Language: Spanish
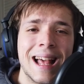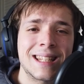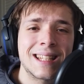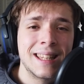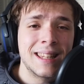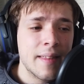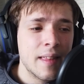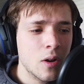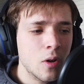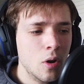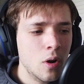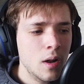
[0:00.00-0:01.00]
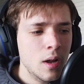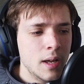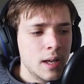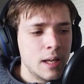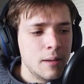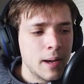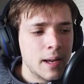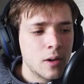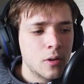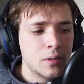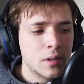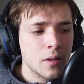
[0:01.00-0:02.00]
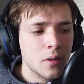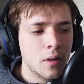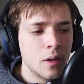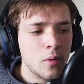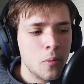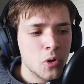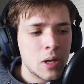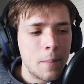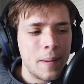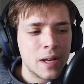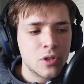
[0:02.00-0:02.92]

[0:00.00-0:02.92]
la senda del gol y va a ir encontrando de nuevo esa